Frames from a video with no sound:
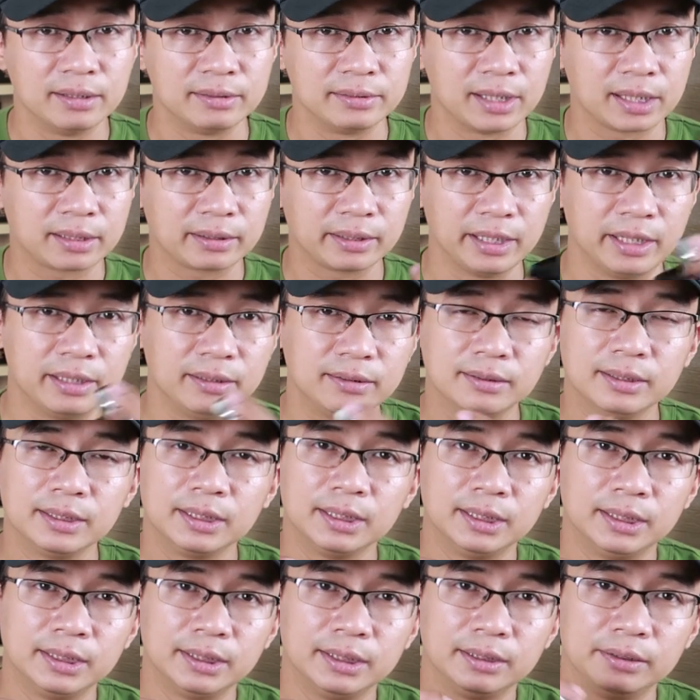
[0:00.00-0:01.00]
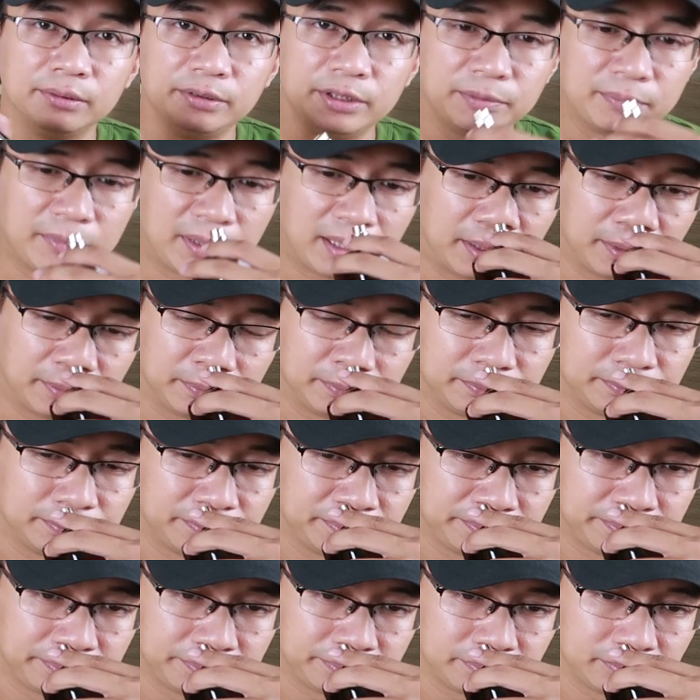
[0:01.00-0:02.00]
nhắc đến, nhưng mà
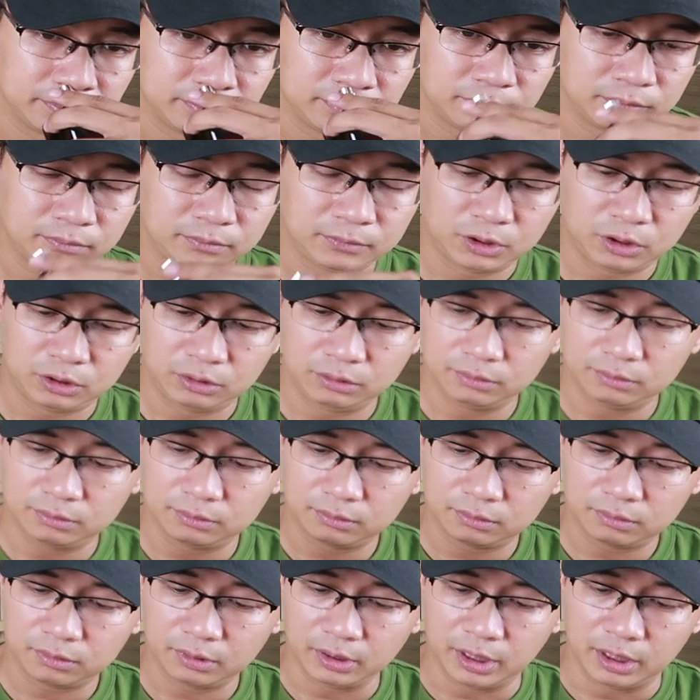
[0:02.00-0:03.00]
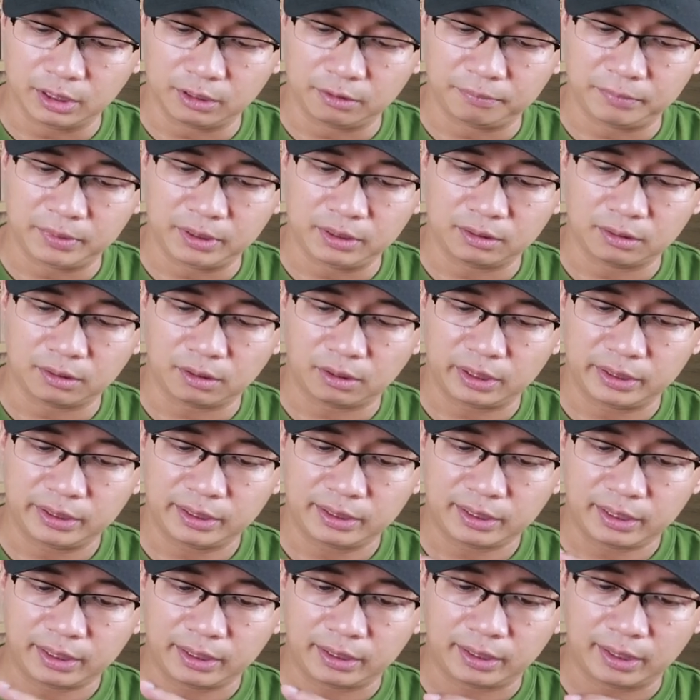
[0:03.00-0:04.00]
để mình nói
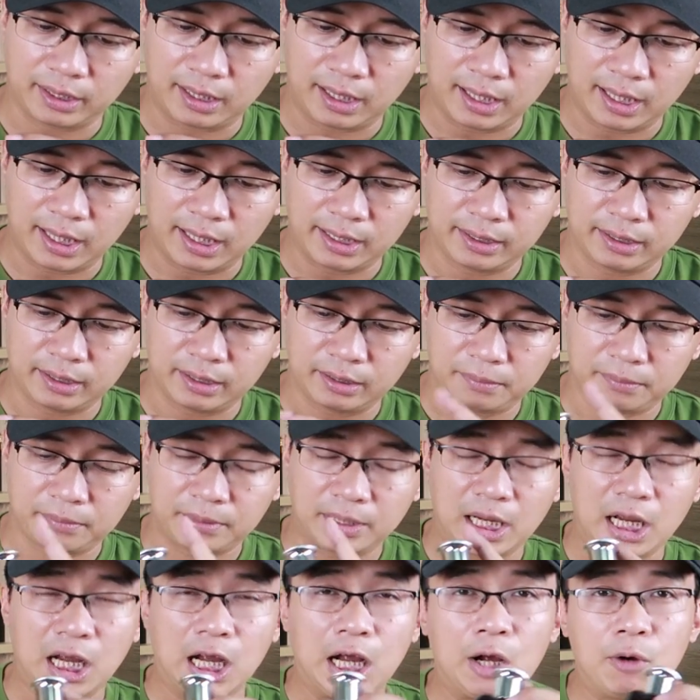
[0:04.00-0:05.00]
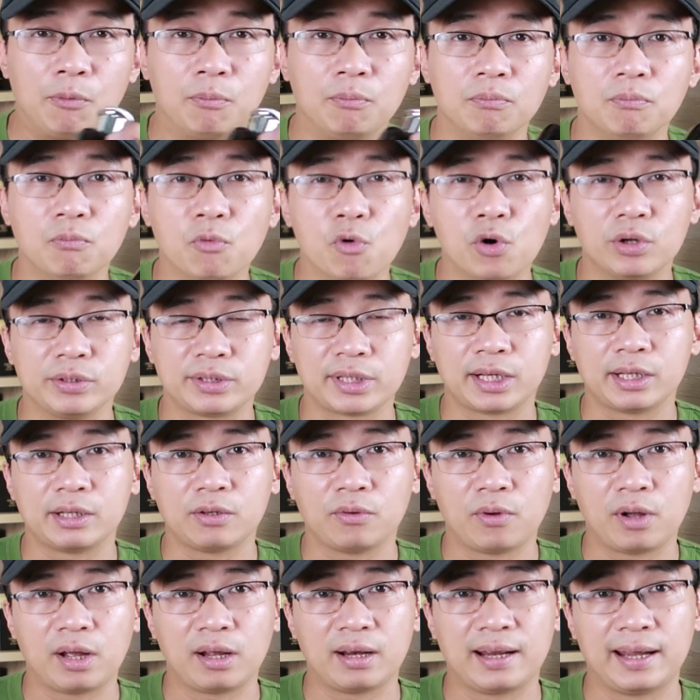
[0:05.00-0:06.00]
thế này, anh em nào mua chai nước
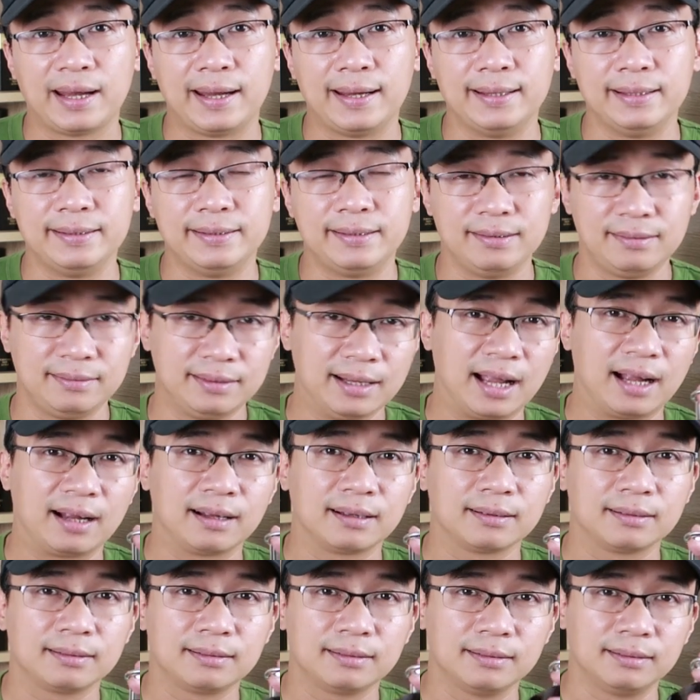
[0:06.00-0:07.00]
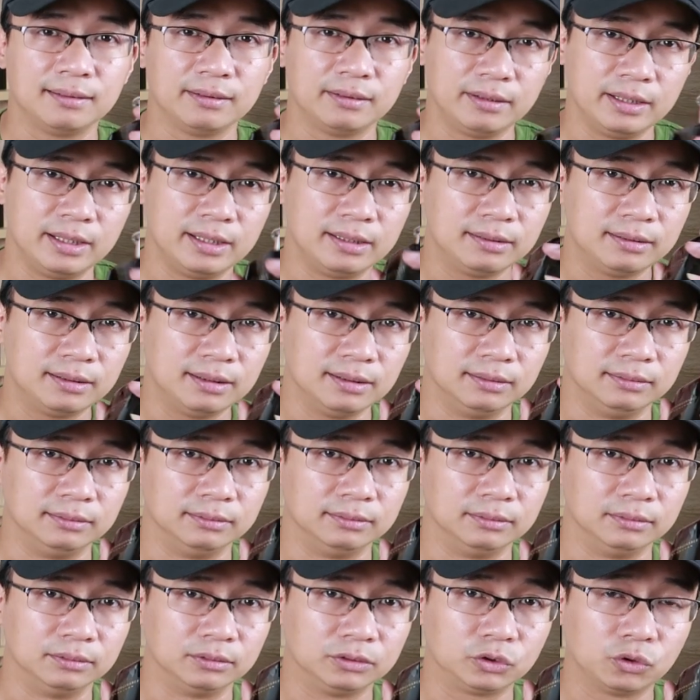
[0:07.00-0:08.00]
hoa này xứng đáng nó đến
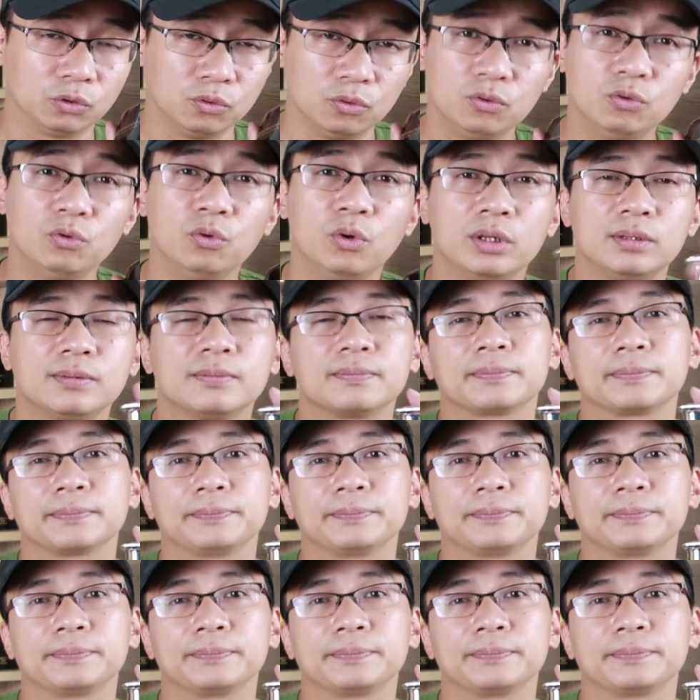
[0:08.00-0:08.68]
từng xu luôn,